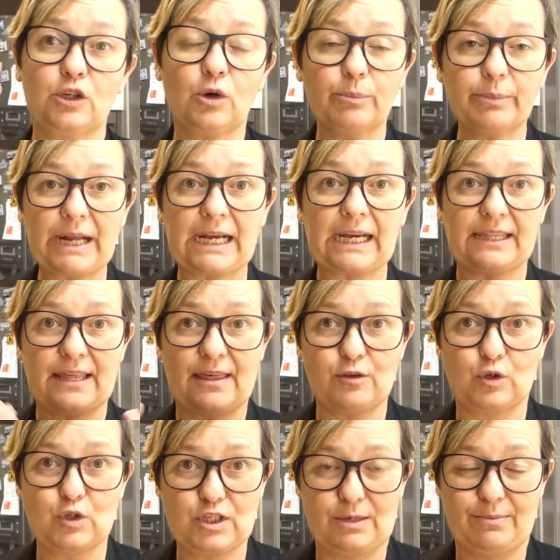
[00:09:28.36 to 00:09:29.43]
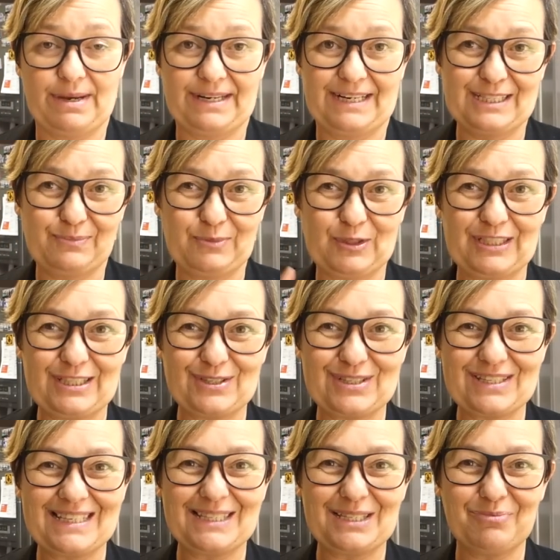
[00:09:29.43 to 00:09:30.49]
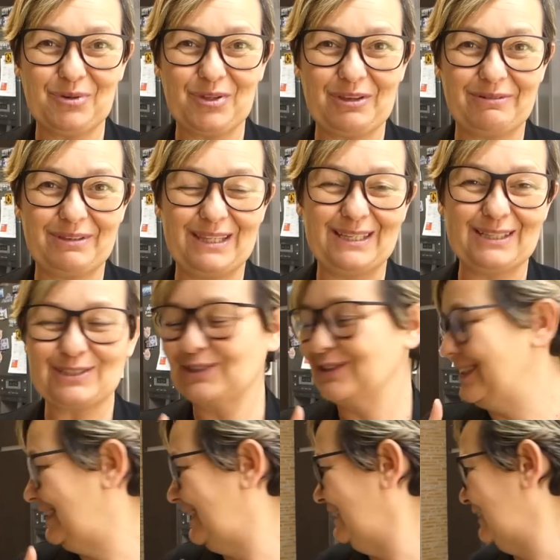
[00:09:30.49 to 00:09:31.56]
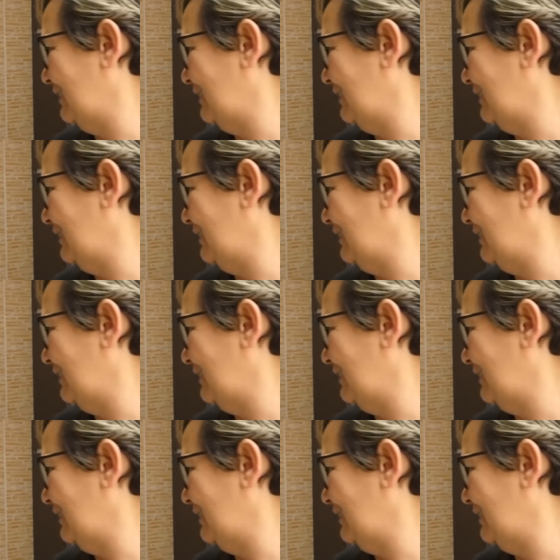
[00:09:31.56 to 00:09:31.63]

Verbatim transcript: compra cada dos semanas. Por eso este tipo de vídeos lo tenéis